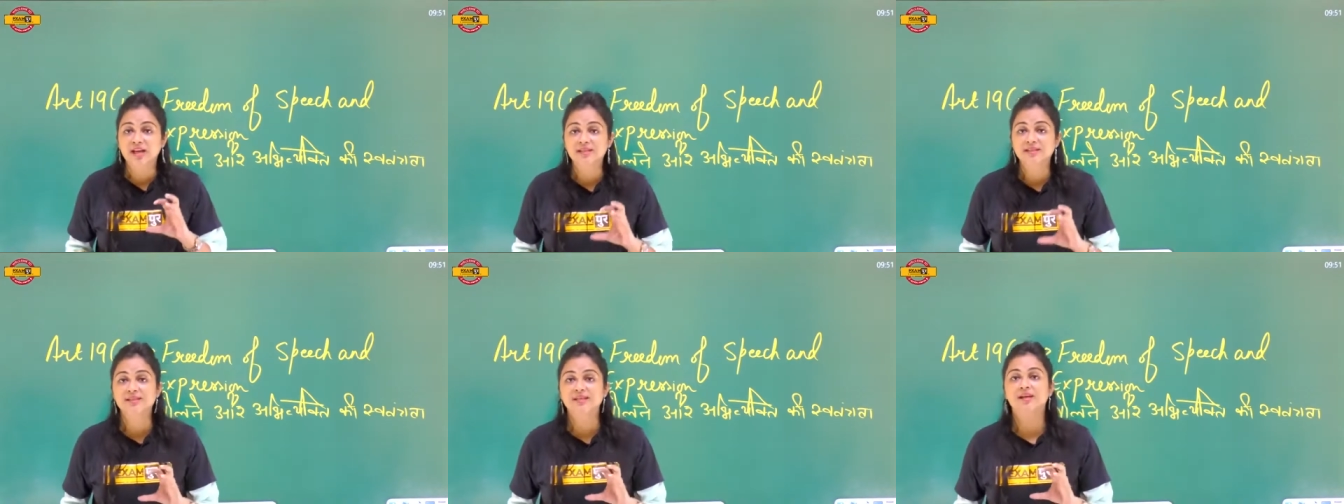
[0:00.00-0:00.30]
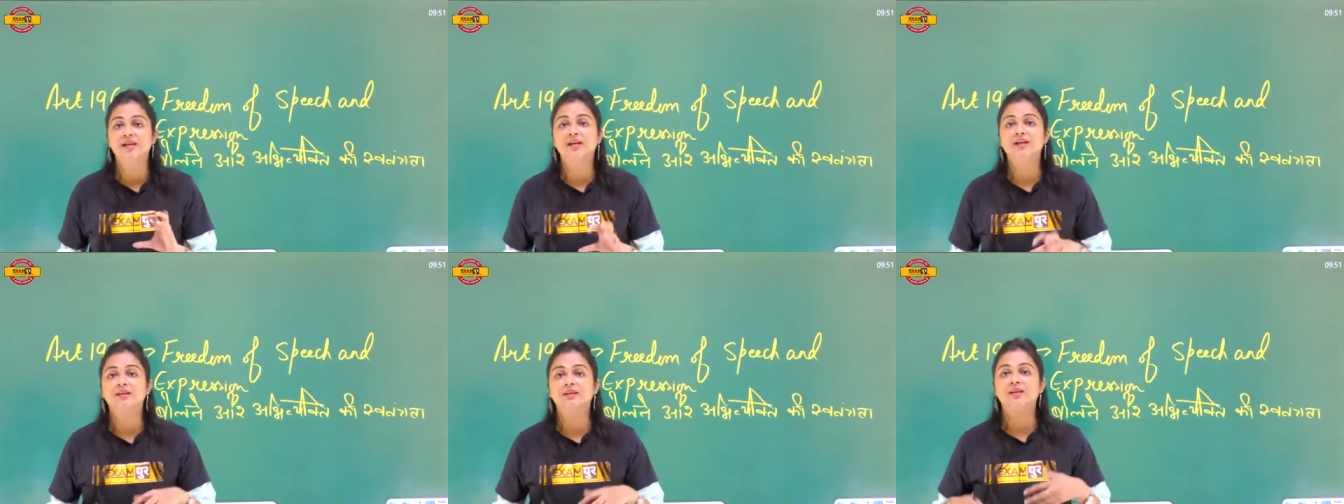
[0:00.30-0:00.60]

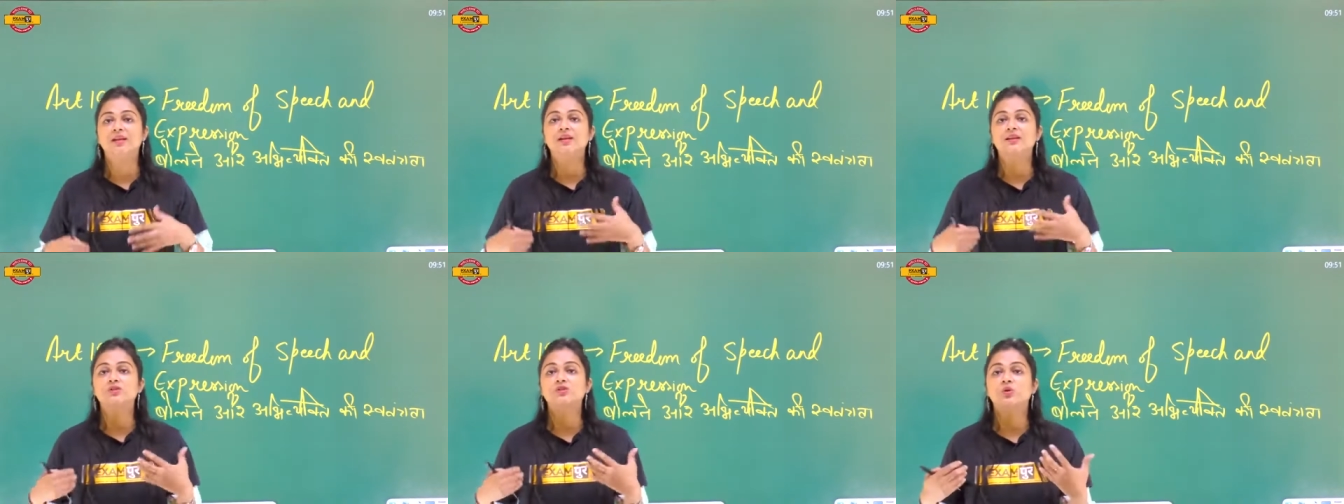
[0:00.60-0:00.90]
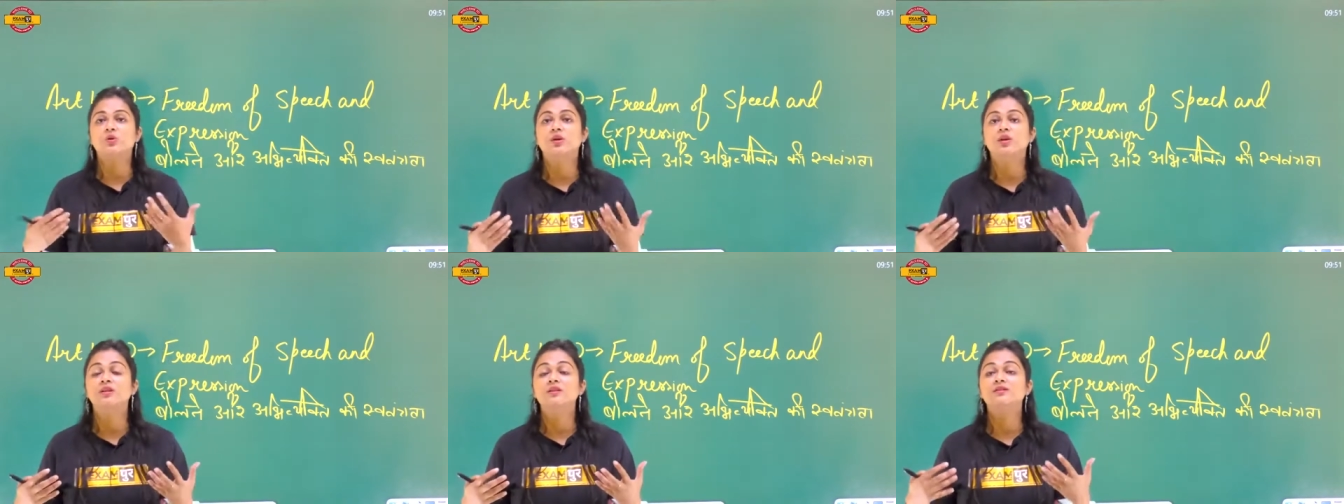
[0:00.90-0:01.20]
ऐसा करती है
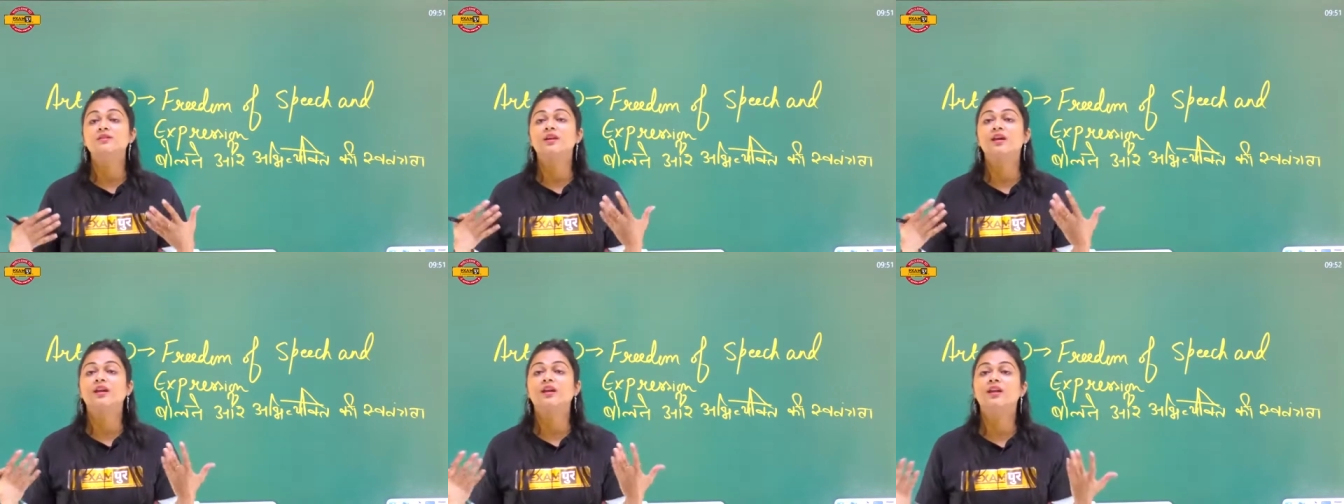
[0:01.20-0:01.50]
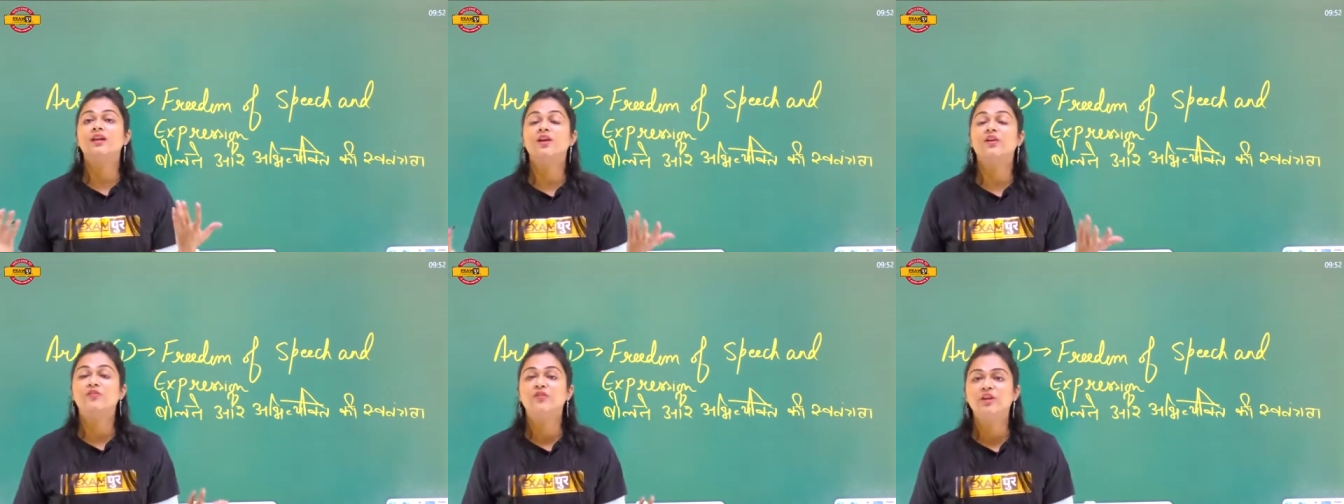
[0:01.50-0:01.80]
जो हिंसा
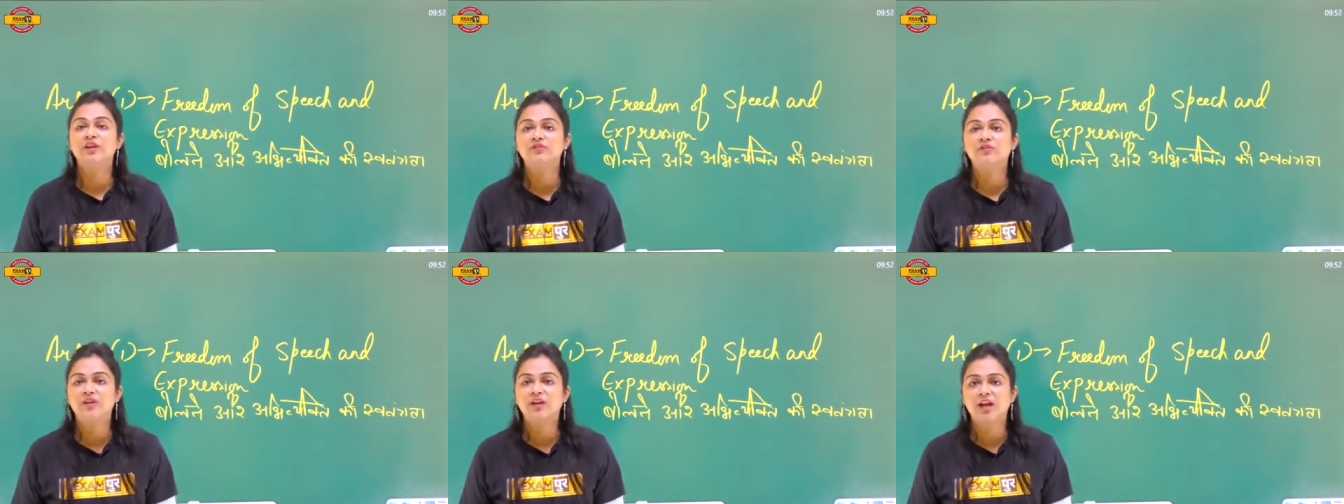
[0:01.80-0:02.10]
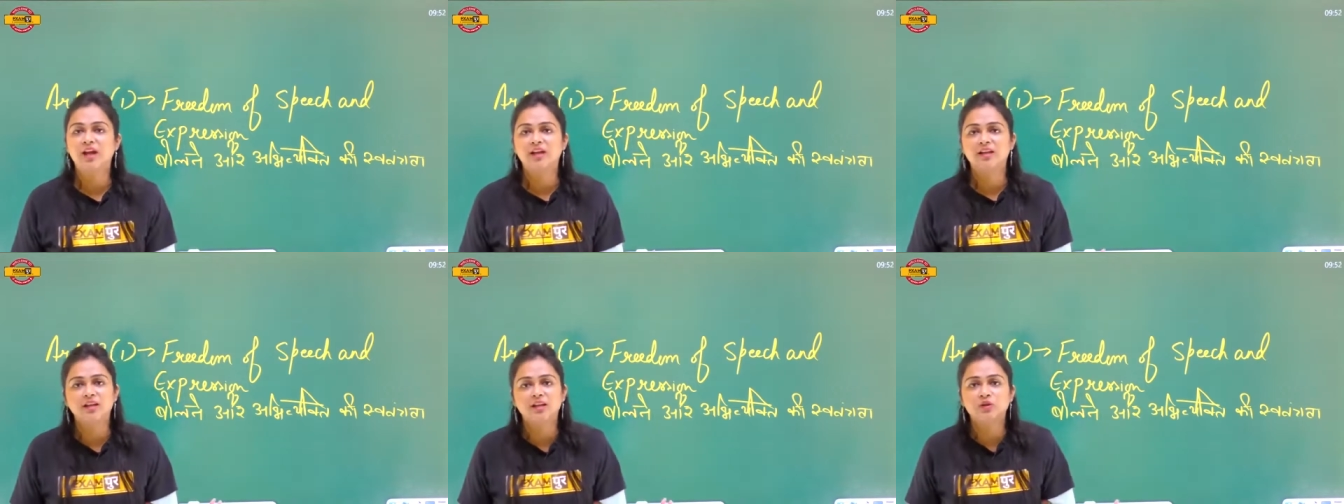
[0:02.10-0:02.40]
या नफरत
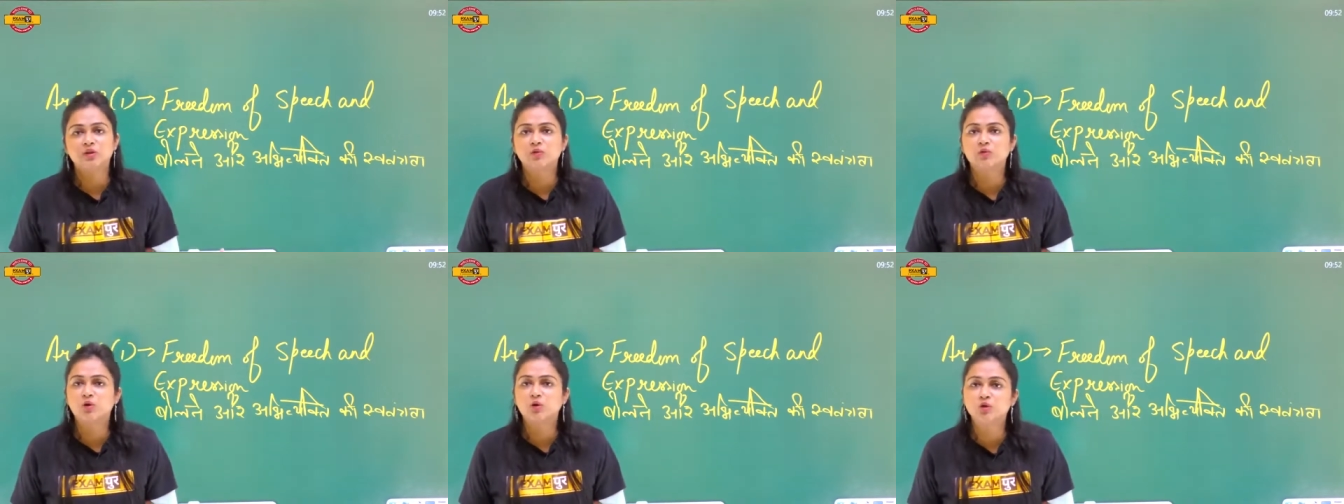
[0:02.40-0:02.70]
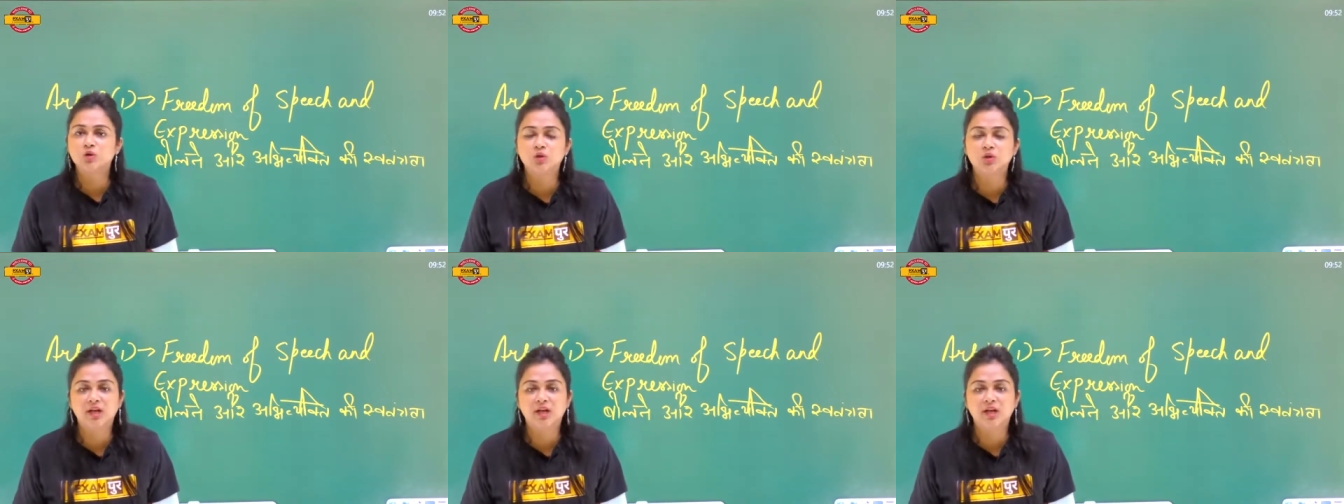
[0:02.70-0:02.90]
फैला रही है तो वो